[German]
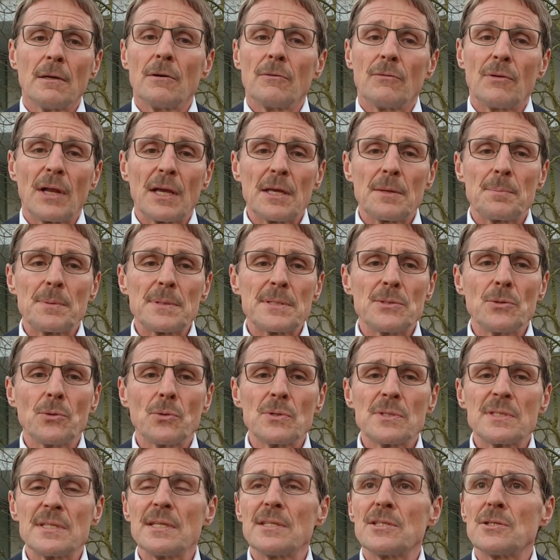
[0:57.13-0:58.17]
Vielleicht
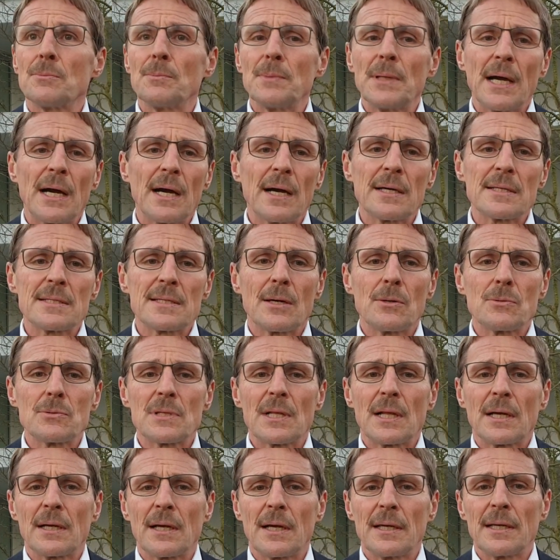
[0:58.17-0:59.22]
besuchen Sie zum
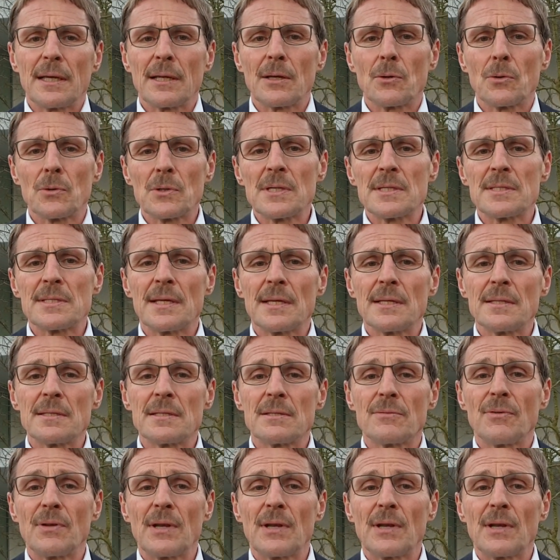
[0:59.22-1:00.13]
Jahresausgang einen Gottesdienst,